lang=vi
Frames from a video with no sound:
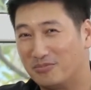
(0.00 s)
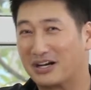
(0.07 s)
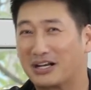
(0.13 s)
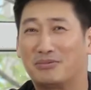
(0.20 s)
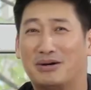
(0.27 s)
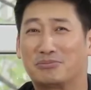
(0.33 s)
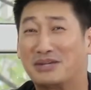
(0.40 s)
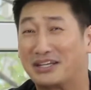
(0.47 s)
Mà
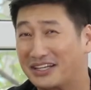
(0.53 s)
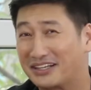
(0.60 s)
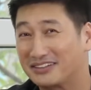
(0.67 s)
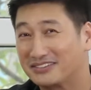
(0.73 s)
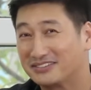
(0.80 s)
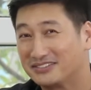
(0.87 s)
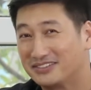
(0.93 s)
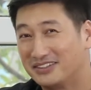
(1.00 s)
các bạn biết đấy,
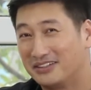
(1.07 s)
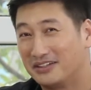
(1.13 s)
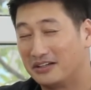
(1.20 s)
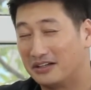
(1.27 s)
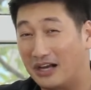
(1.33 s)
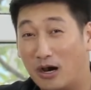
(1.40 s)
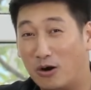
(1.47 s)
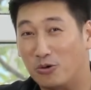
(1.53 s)

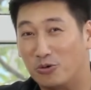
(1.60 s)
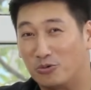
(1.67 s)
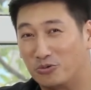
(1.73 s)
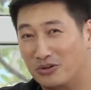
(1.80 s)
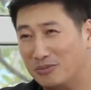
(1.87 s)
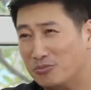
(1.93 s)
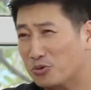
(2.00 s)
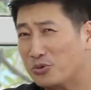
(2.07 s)
hàu
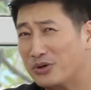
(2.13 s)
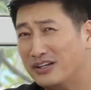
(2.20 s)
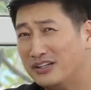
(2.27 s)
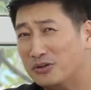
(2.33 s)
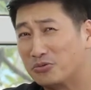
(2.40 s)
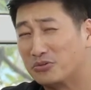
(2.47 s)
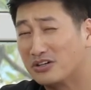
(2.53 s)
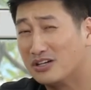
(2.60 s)
là một nguyên
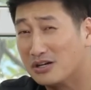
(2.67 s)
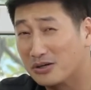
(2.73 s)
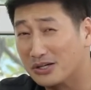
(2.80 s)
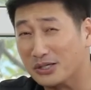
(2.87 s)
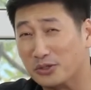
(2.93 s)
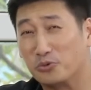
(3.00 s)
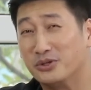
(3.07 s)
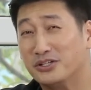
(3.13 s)
liệu cực
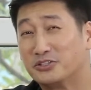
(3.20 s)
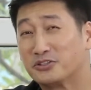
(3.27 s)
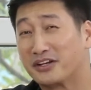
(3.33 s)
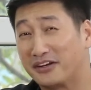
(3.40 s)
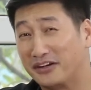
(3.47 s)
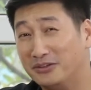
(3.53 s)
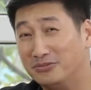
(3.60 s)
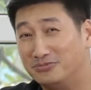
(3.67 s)
kỳ quý cho
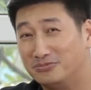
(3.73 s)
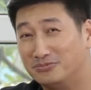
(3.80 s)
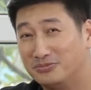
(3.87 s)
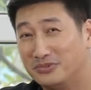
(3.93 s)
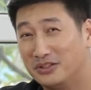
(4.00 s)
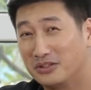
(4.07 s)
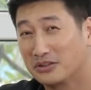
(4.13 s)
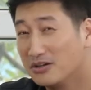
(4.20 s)
đàn ông,
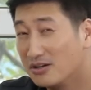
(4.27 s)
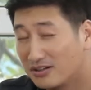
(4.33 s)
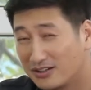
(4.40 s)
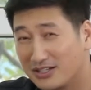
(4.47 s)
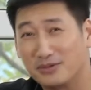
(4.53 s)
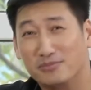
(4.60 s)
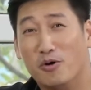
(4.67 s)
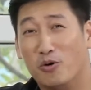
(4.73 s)
cực
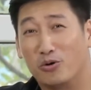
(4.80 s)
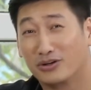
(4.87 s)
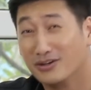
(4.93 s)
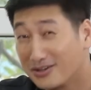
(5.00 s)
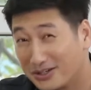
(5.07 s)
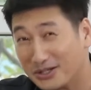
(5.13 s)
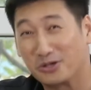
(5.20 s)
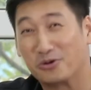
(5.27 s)
kỳ bổ,
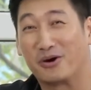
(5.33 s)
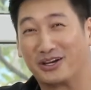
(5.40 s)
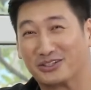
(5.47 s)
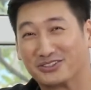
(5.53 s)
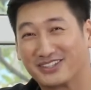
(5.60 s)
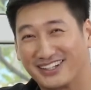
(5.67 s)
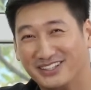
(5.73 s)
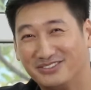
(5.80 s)
cực kỳ khỏe
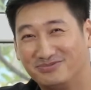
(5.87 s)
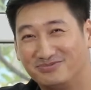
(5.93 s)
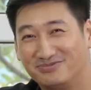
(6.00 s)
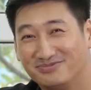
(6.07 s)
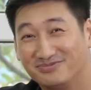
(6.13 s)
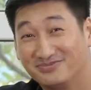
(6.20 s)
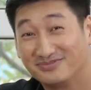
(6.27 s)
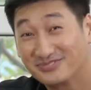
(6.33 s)
cho đàn ông,
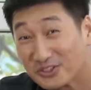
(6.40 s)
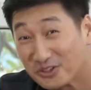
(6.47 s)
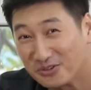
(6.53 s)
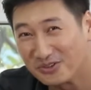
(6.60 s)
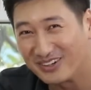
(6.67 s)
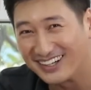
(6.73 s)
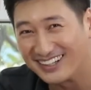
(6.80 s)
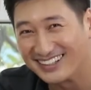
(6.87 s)

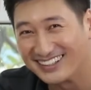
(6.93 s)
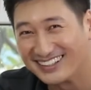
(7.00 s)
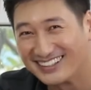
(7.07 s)
đúng không ạ?